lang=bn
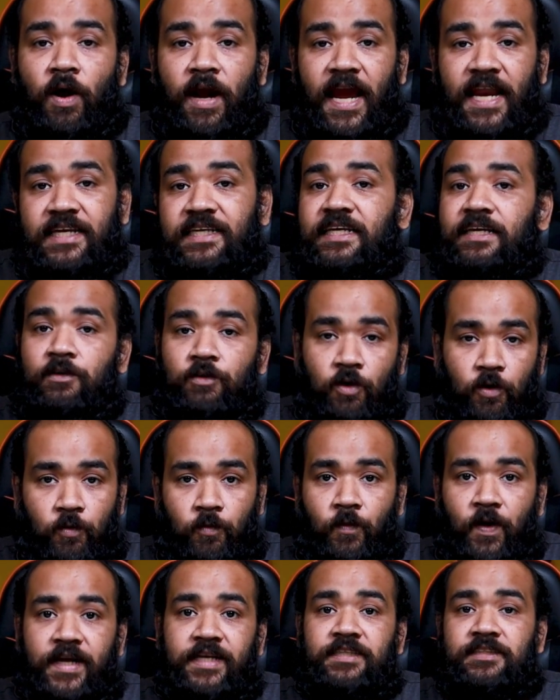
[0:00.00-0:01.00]
অ্যান্টি ক্লক
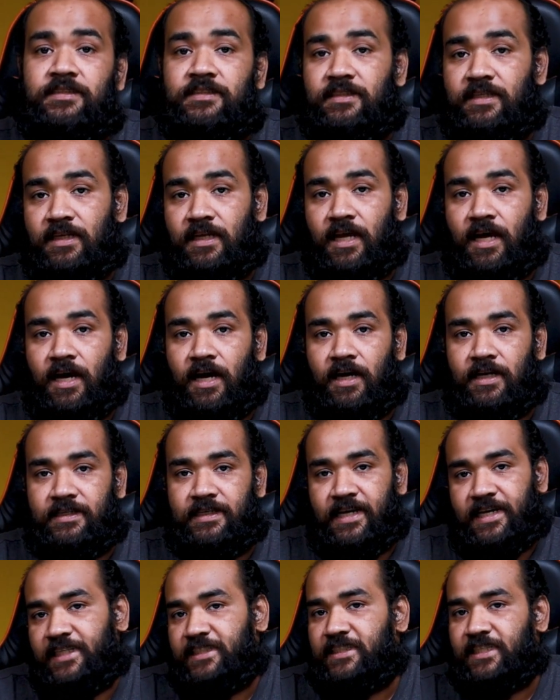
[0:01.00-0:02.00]
ওয়াইড
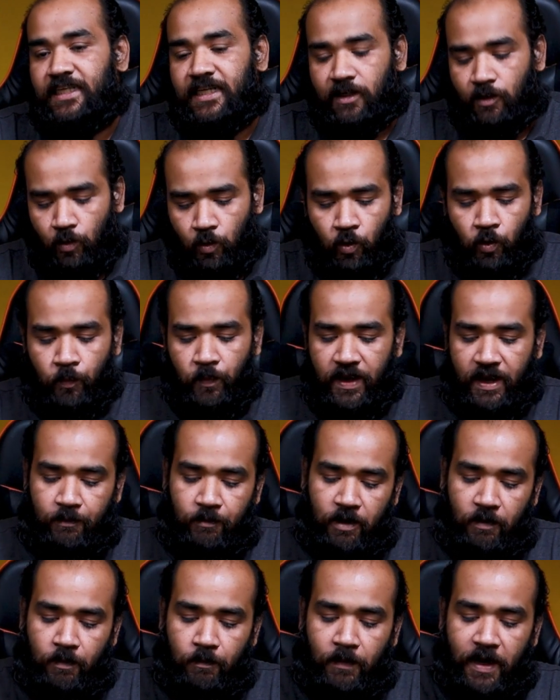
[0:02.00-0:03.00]
ডাইরেকশানে ঘুরবে
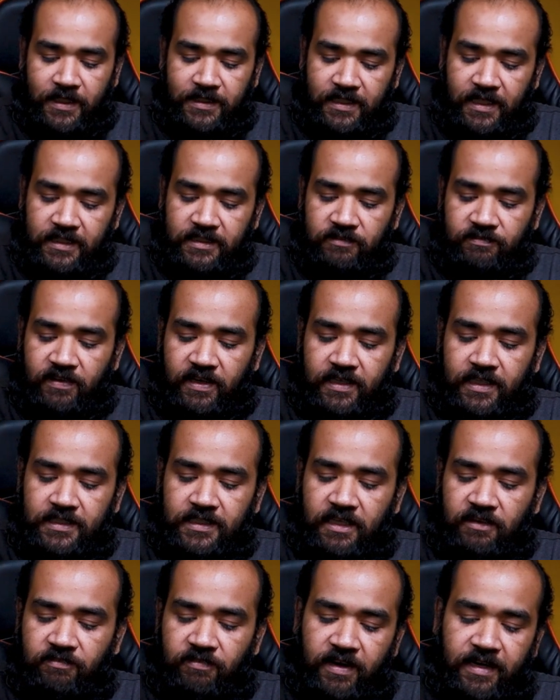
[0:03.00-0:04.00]
এবং আমার মাঝখানে যে ফ্যানটা
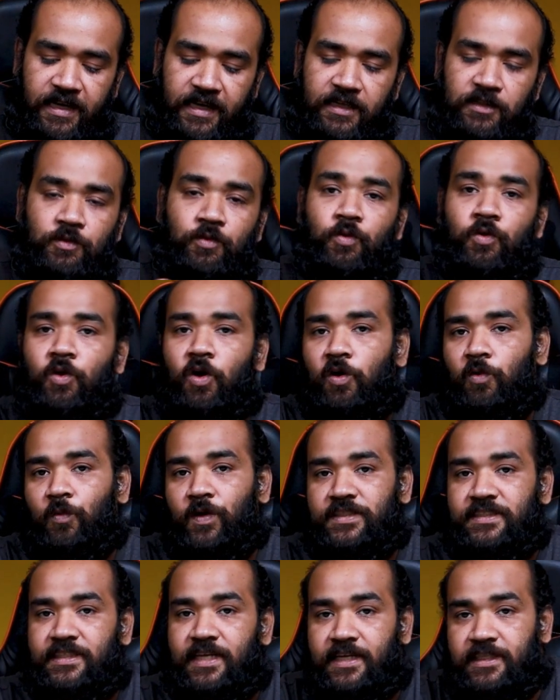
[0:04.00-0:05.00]
আছে এই ফ্যানটা কিন্তু ক্লক
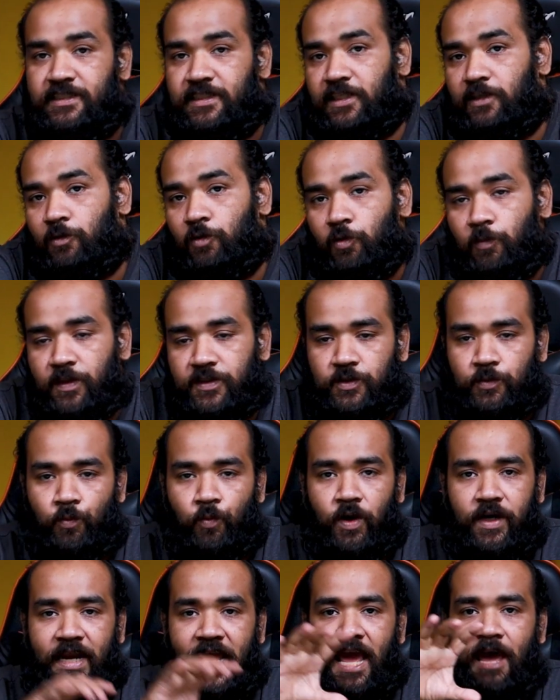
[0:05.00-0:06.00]
ওয়াইজ ডাইরেকশানে ঘুরবে সো
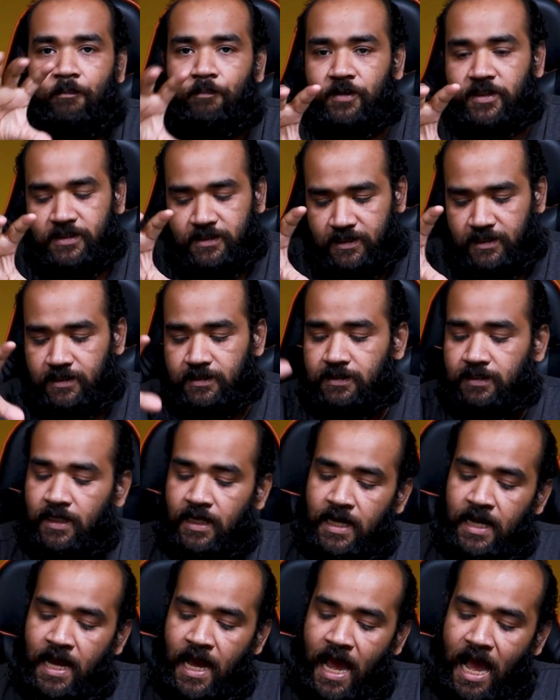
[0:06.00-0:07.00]
হোয়াট হ্যাপেন্স ইস
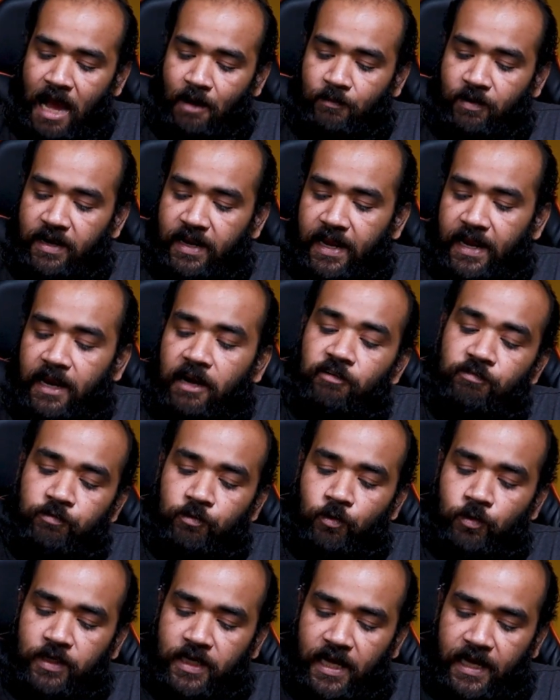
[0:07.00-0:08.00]
আমার এয়ার
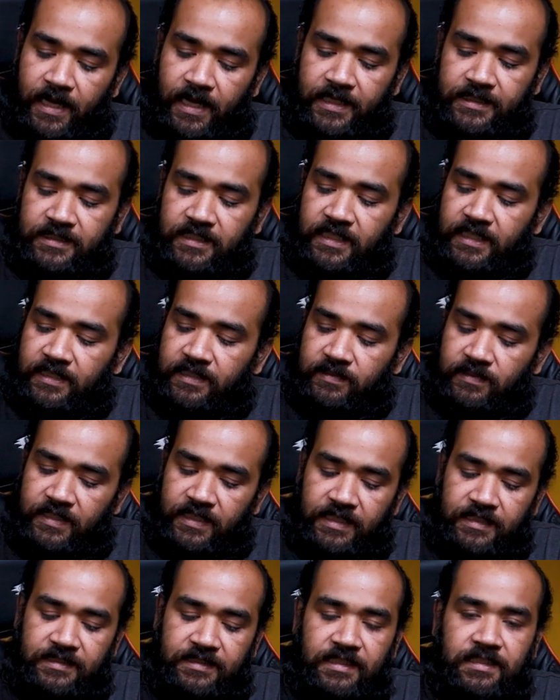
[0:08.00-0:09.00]
ফ্লোটা এই যে
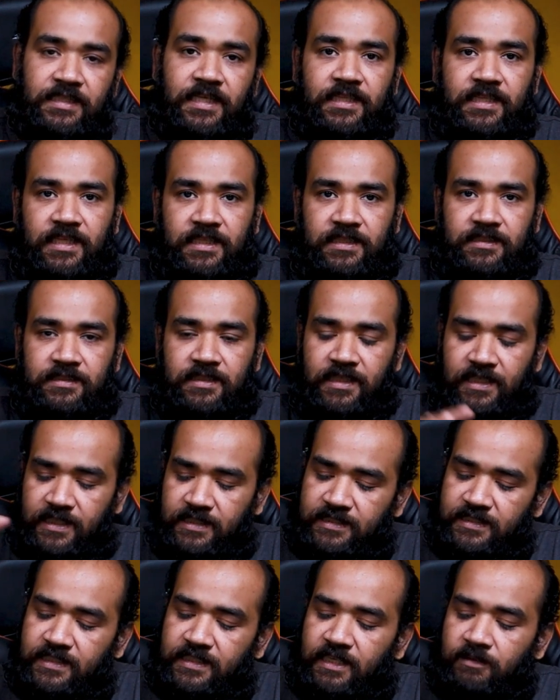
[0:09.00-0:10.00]
হিটসিংটা দেখতেছেন
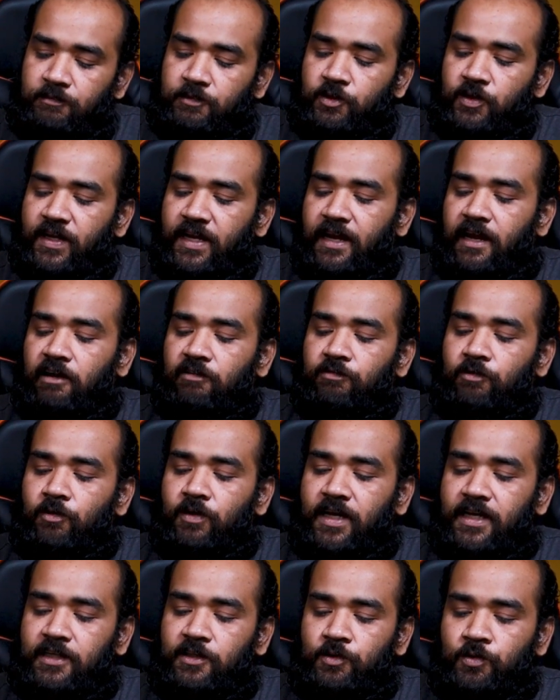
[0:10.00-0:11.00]
হিটসিংয়ের ভিতরে এয়ার
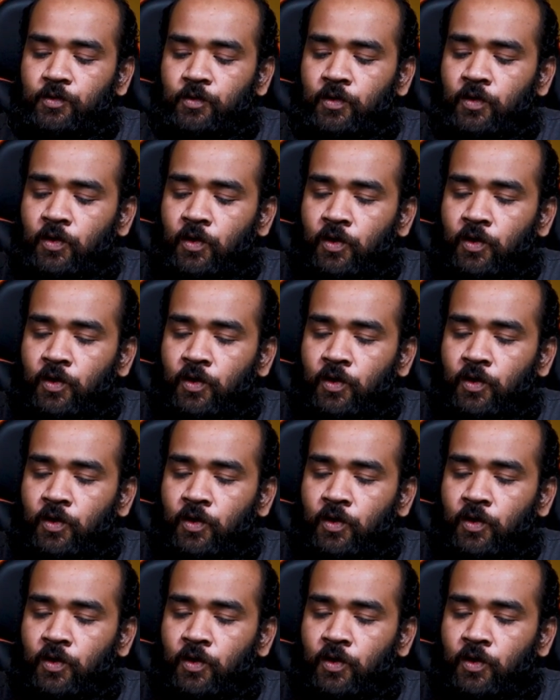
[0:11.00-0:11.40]
ফ্লোটা কিন্তু